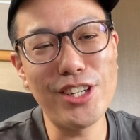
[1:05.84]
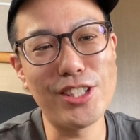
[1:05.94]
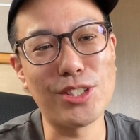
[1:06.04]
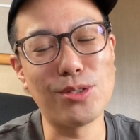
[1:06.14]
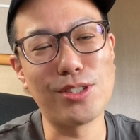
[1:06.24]
開
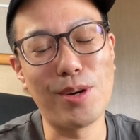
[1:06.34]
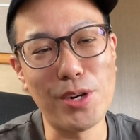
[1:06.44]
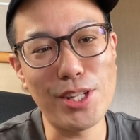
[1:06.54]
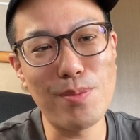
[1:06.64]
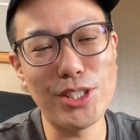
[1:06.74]
いた瞬間
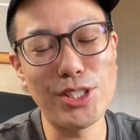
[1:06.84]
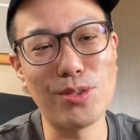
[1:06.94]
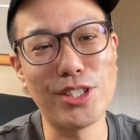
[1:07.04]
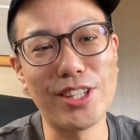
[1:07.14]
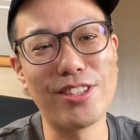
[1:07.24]
また真っ
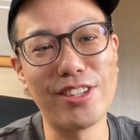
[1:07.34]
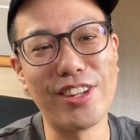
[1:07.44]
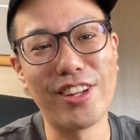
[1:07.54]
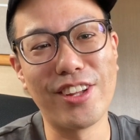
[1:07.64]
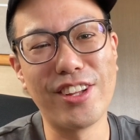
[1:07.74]
白になっ
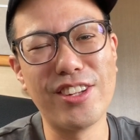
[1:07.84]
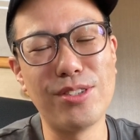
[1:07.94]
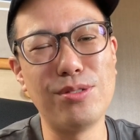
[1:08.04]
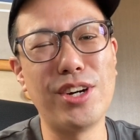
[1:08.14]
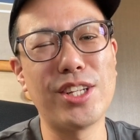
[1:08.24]
て
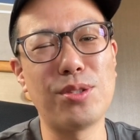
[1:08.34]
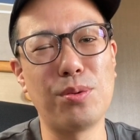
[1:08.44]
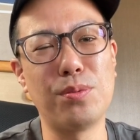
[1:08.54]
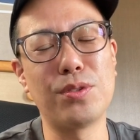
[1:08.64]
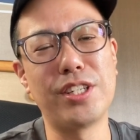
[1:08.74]
うわーっと
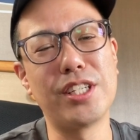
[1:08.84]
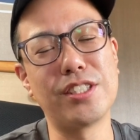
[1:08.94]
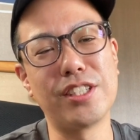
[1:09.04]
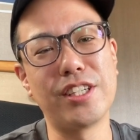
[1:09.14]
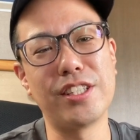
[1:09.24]
思ってで
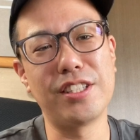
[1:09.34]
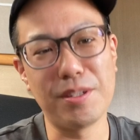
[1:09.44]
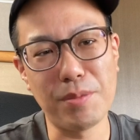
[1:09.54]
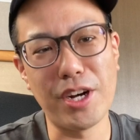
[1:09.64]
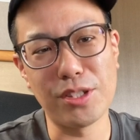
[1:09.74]
すね
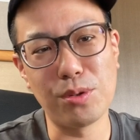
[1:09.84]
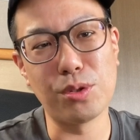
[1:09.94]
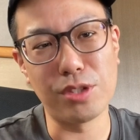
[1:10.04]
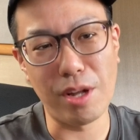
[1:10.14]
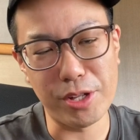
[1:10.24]
でまあ案の
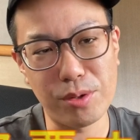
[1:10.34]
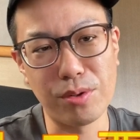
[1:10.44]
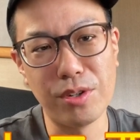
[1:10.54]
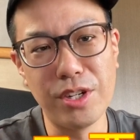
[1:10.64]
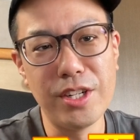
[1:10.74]
定ダメと
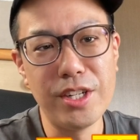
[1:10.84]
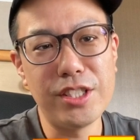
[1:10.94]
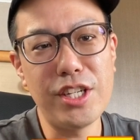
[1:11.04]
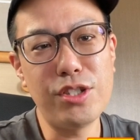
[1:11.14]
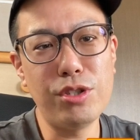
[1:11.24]

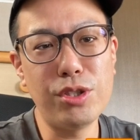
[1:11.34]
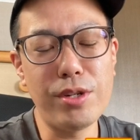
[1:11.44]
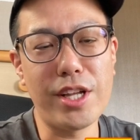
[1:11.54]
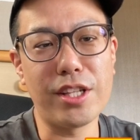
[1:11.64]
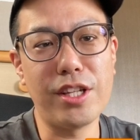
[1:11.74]
で一応急
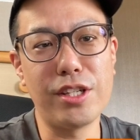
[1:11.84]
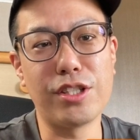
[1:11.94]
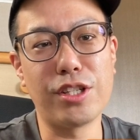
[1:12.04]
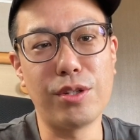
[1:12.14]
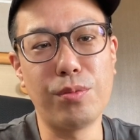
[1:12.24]
いでやったんで
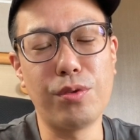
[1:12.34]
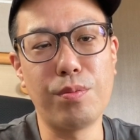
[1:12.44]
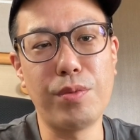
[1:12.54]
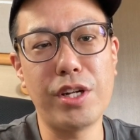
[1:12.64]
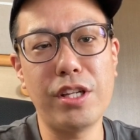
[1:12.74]
すけども
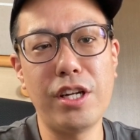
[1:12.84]
また